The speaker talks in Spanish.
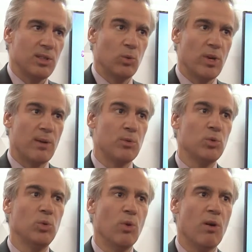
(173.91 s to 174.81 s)
si
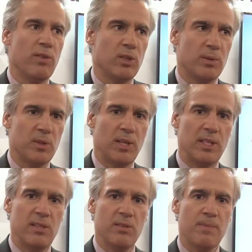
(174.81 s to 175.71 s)
tuviéramos un nuevo fenómeno del
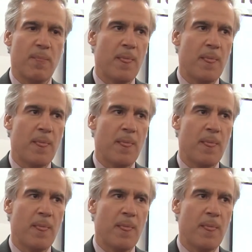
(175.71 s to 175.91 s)
niño,